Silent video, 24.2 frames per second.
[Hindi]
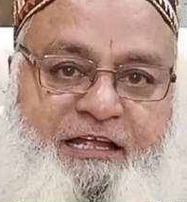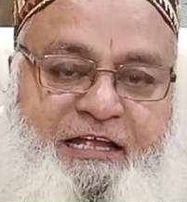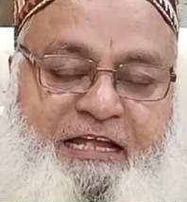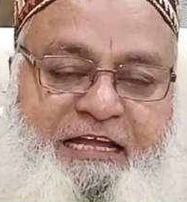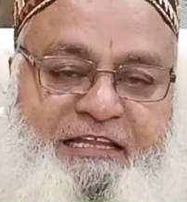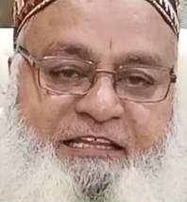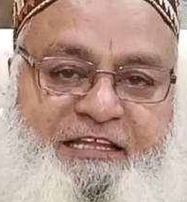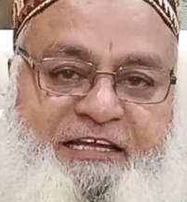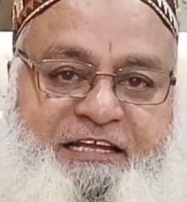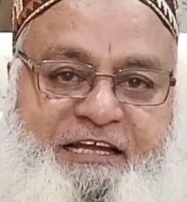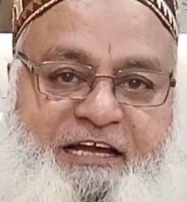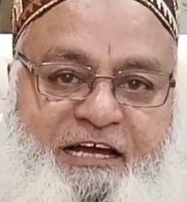
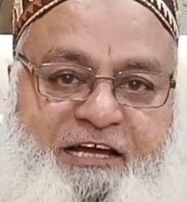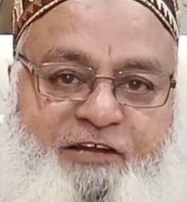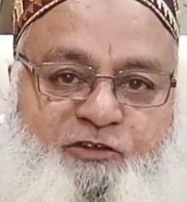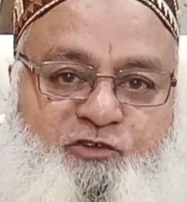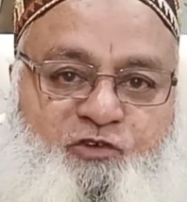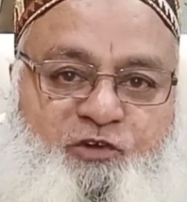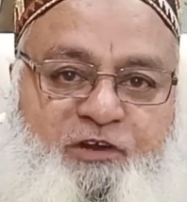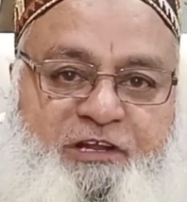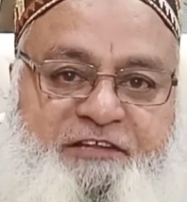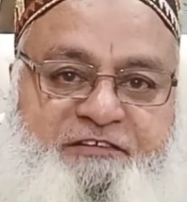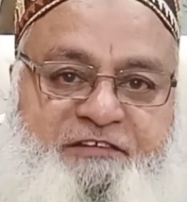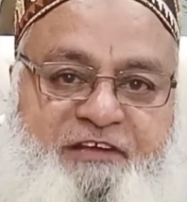कहते हैं या
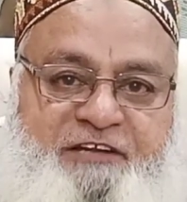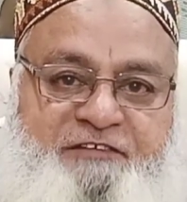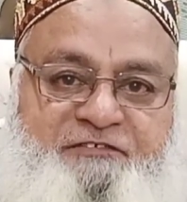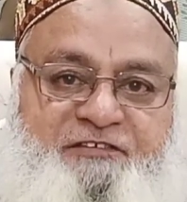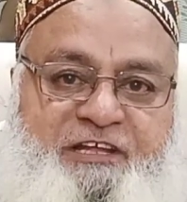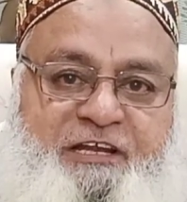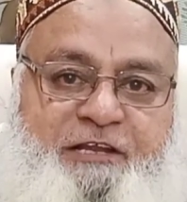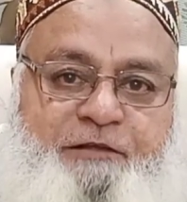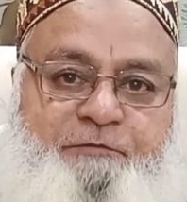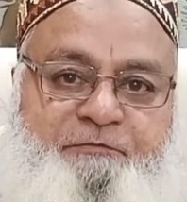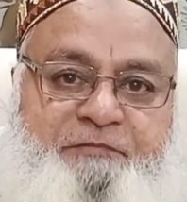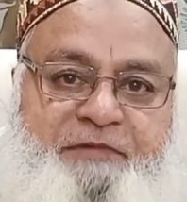रसूल
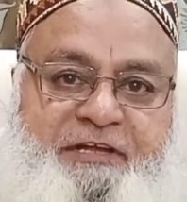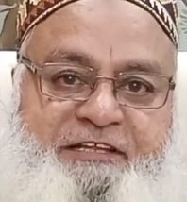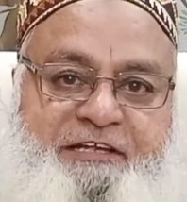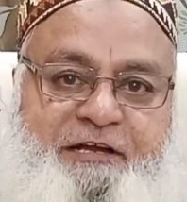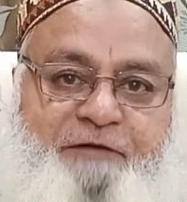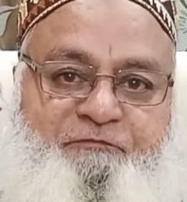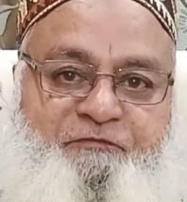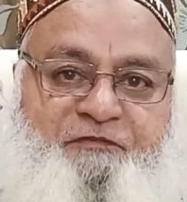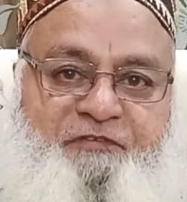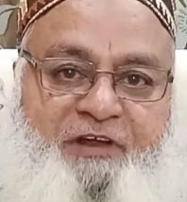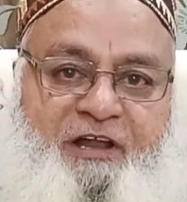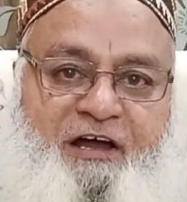वसल्लम मैं
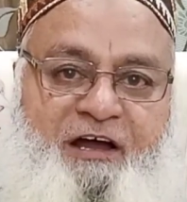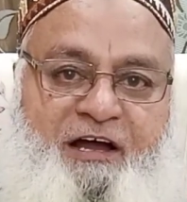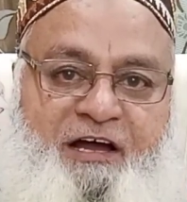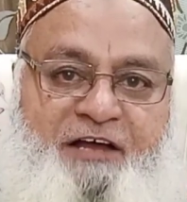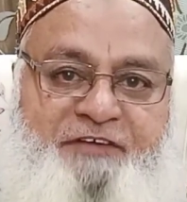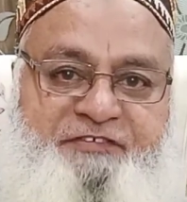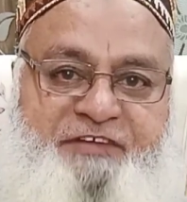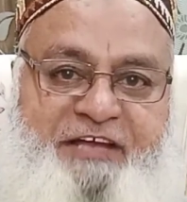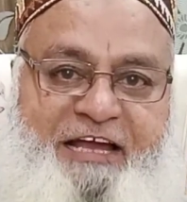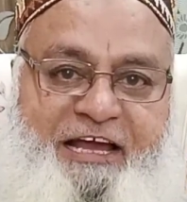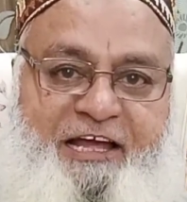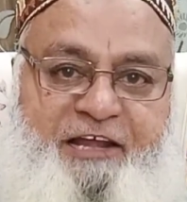जब
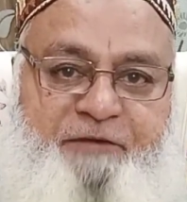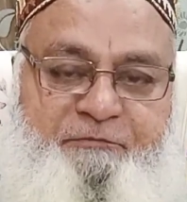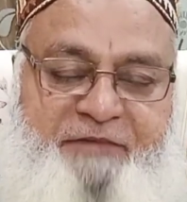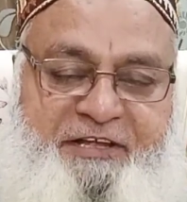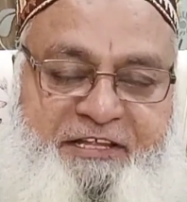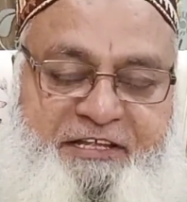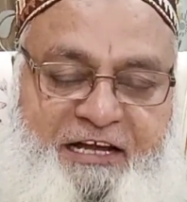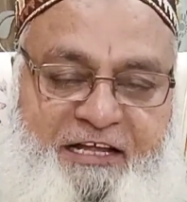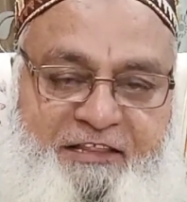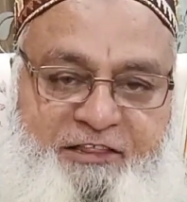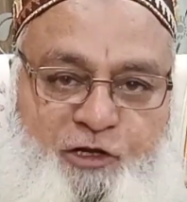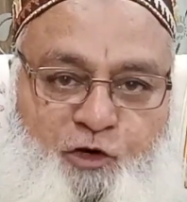फलां शहर
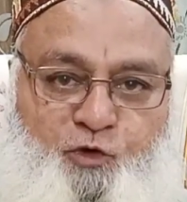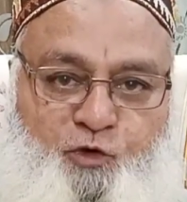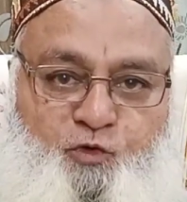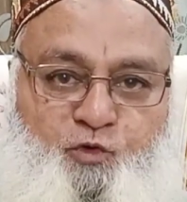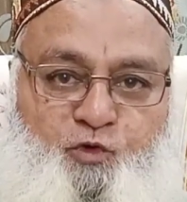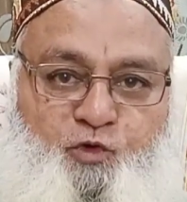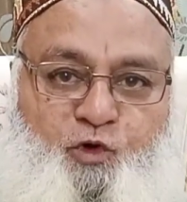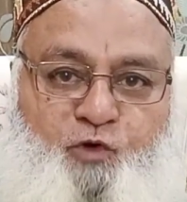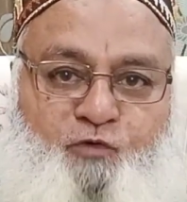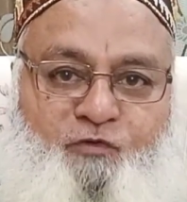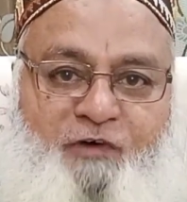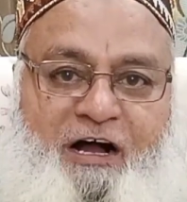में जाता
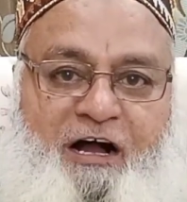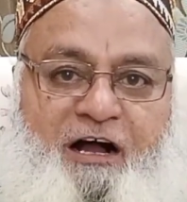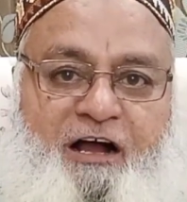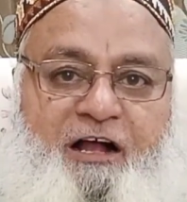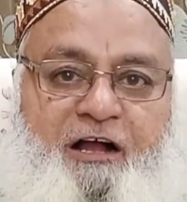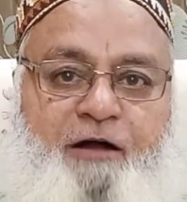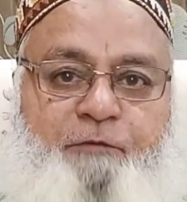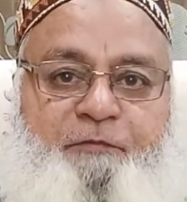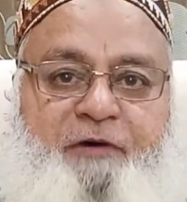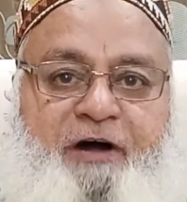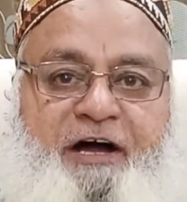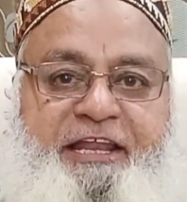हूँ तो वहाँ
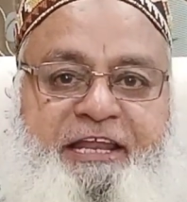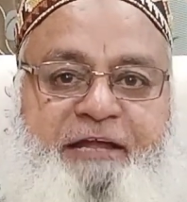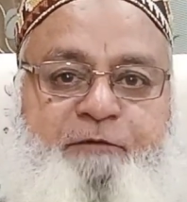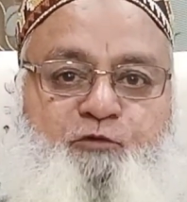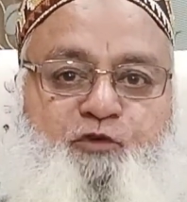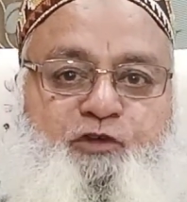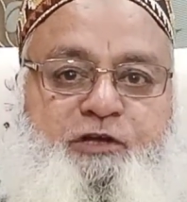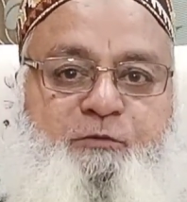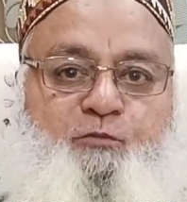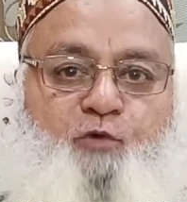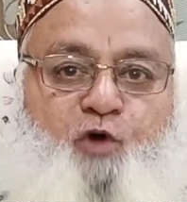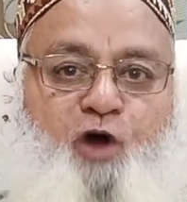का पानी
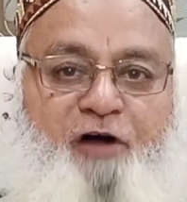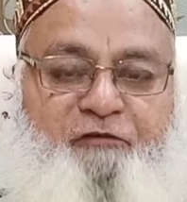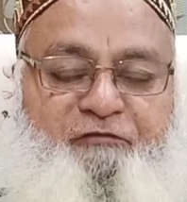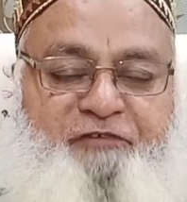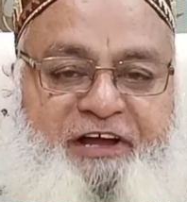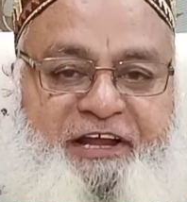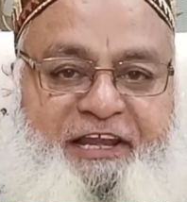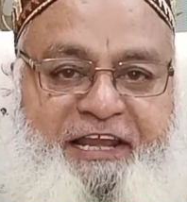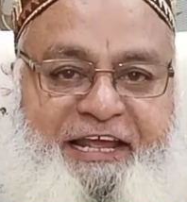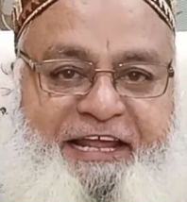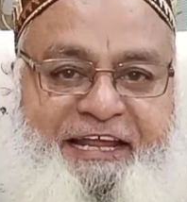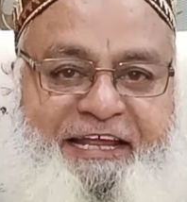मुझे
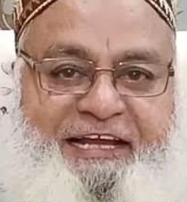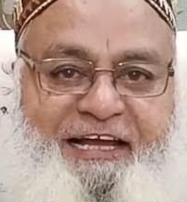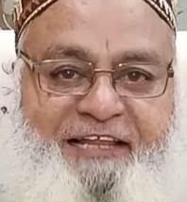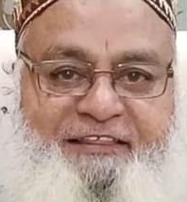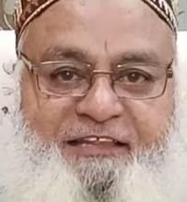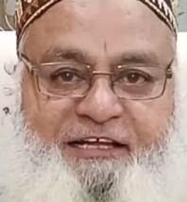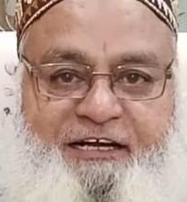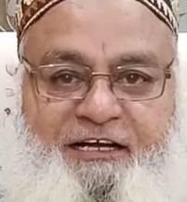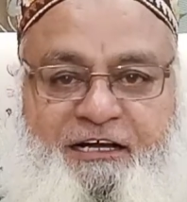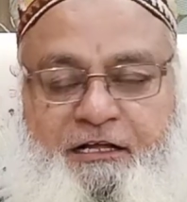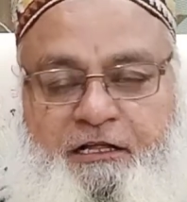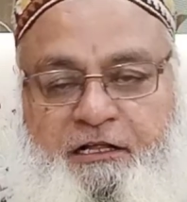मुआफ़ नहीं
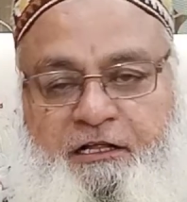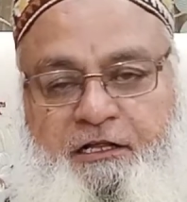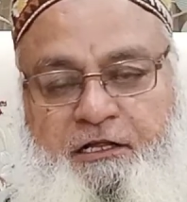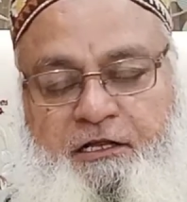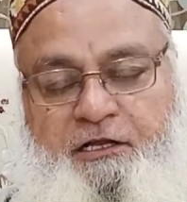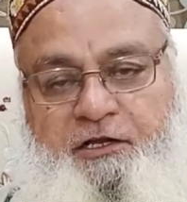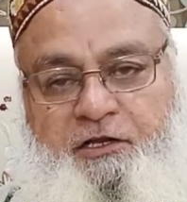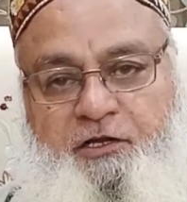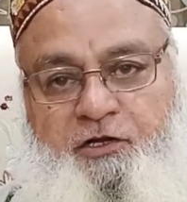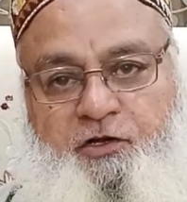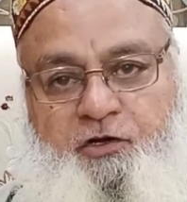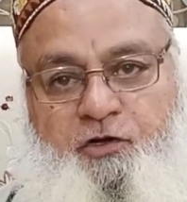आता
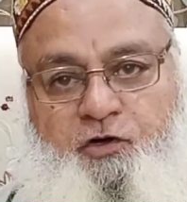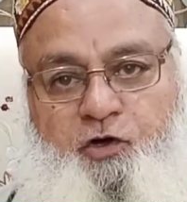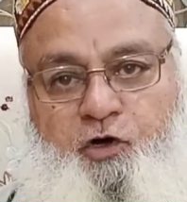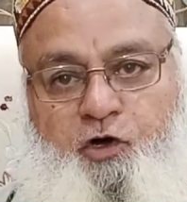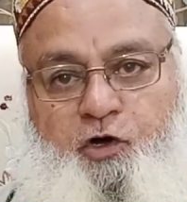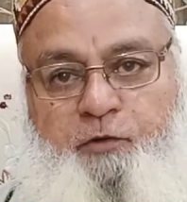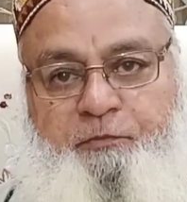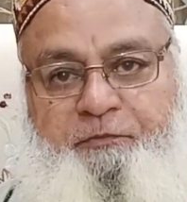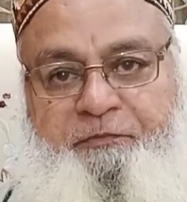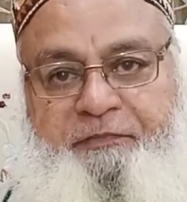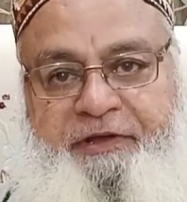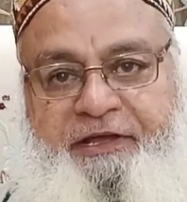
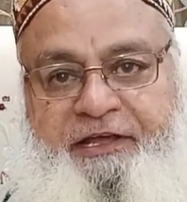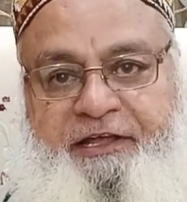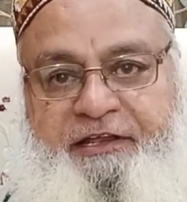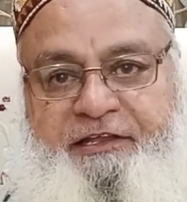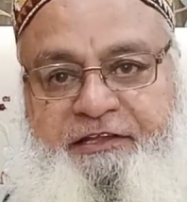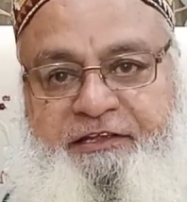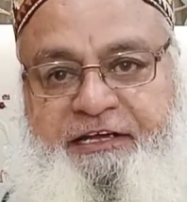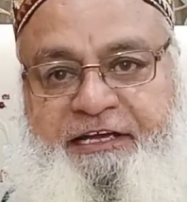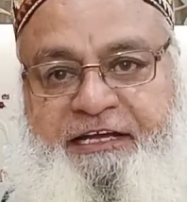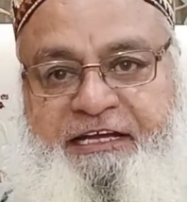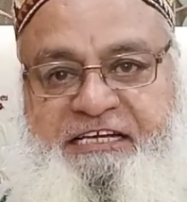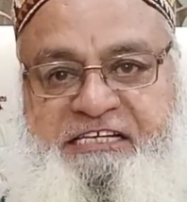और
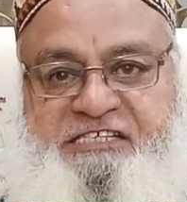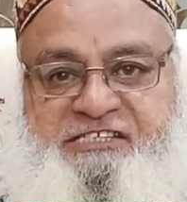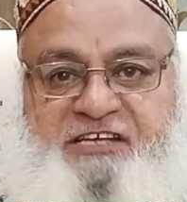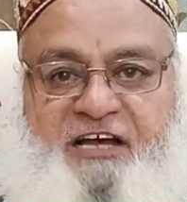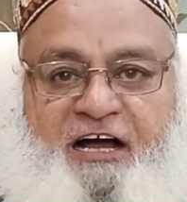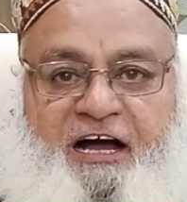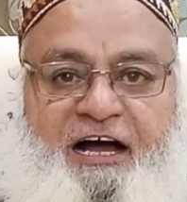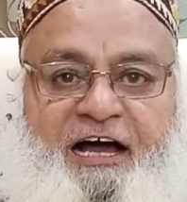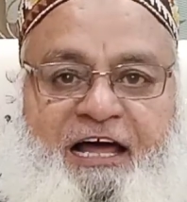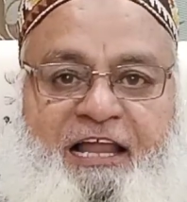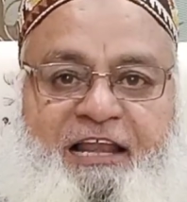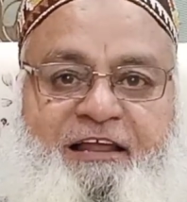मेरे इस
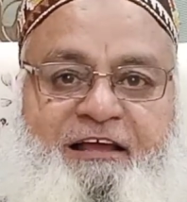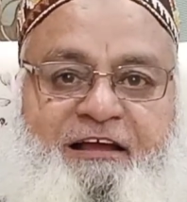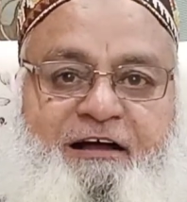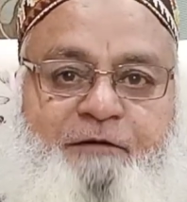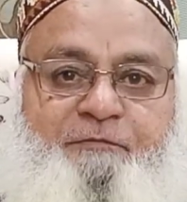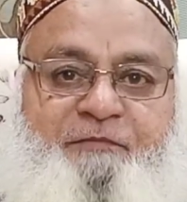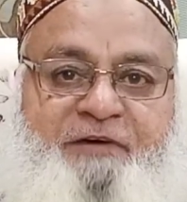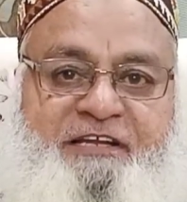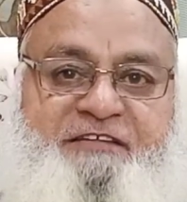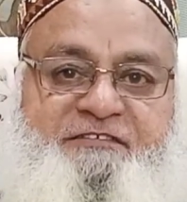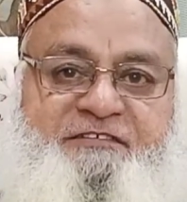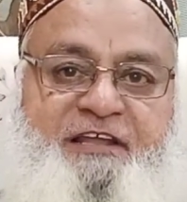हाल का
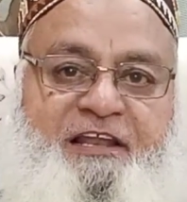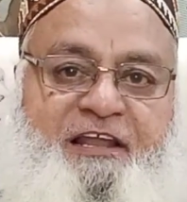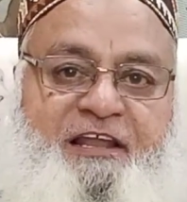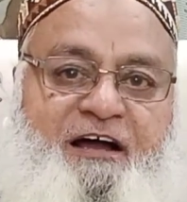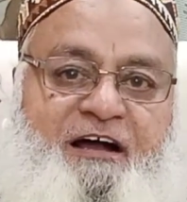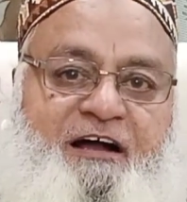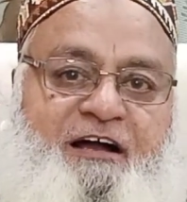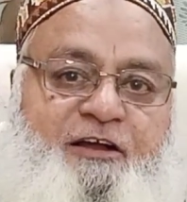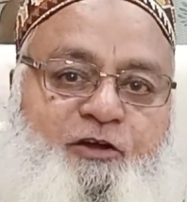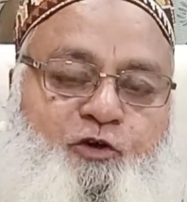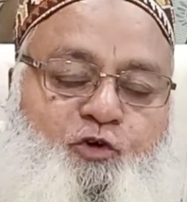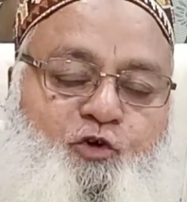मर्ज़
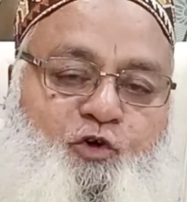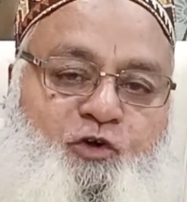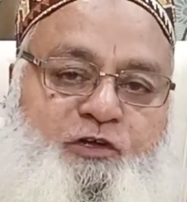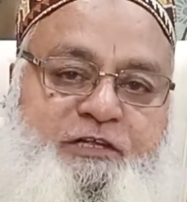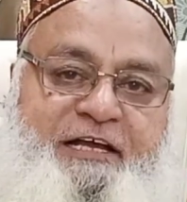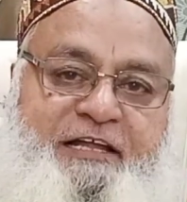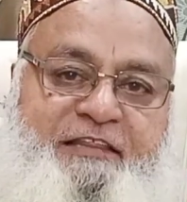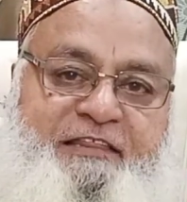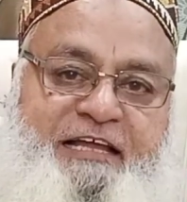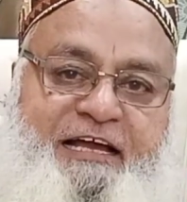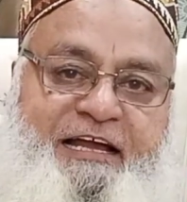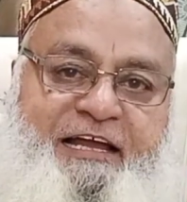लाक हो
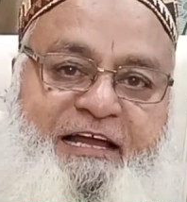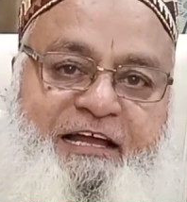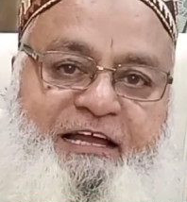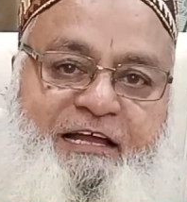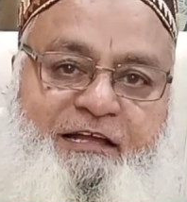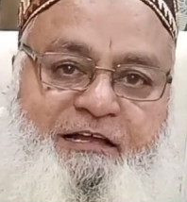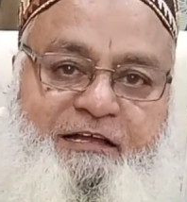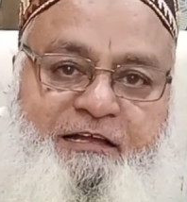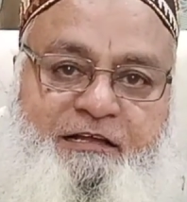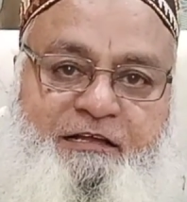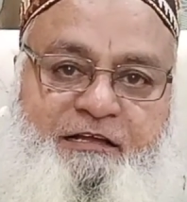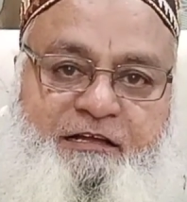जाता है